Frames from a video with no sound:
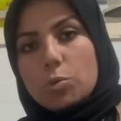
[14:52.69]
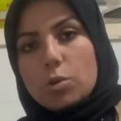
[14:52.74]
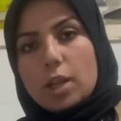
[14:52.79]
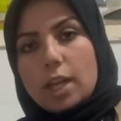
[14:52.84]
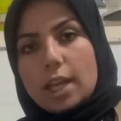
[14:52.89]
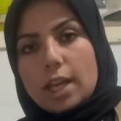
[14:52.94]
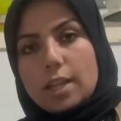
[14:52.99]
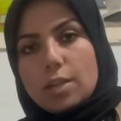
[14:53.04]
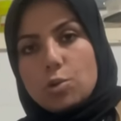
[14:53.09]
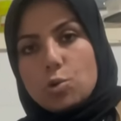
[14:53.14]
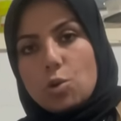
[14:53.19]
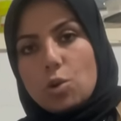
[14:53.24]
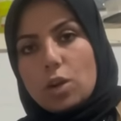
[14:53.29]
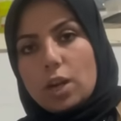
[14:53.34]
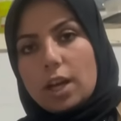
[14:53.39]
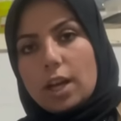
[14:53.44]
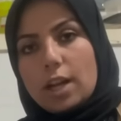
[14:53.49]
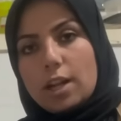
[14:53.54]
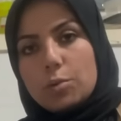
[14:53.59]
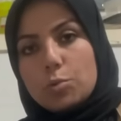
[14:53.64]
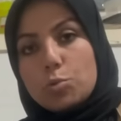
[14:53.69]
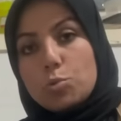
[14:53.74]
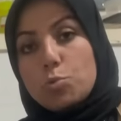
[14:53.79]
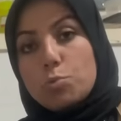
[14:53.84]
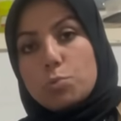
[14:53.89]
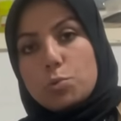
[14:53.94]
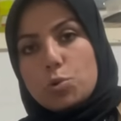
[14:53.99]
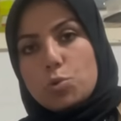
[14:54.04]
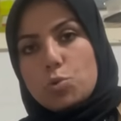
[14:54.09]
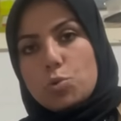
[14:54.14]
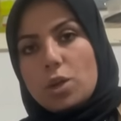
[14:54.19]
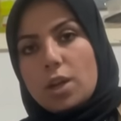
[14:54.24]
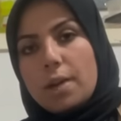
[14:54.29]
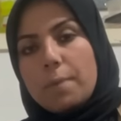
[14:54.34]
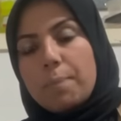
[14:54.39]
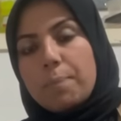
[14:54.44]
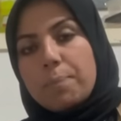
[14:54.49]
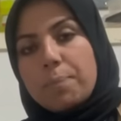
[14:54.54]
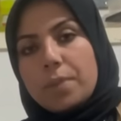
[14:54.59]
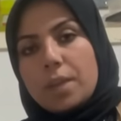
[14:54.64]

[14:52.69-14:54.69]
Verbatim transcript: dolayı eli şöyle kaldı uzun bir süre.